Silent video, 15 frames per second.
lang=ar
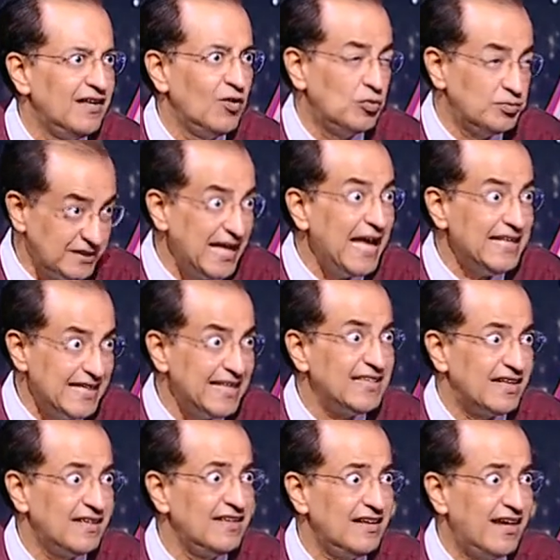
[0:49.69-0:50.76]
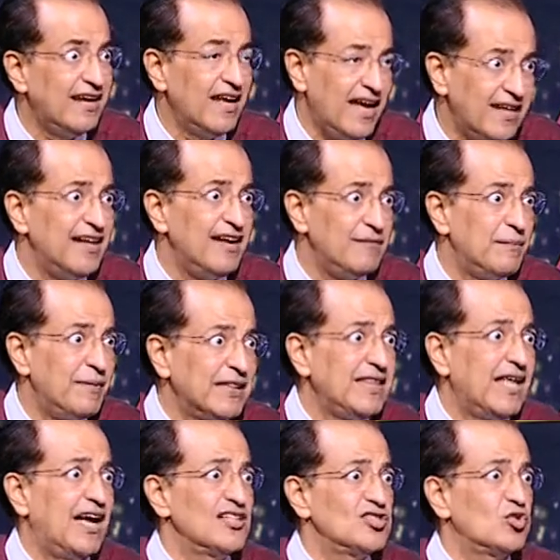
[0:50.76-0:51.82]
وبتتقال كده انا انا لما
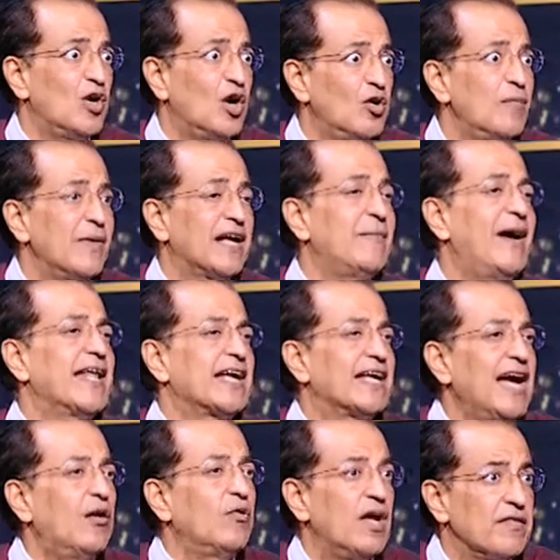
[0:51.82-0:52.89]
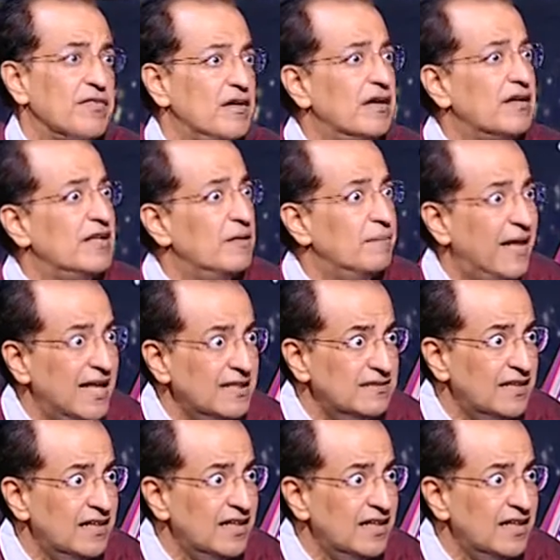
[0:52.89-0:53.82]
بطلع اصرخ اقول لهم يا جماعه رجعوا الاثار للبلد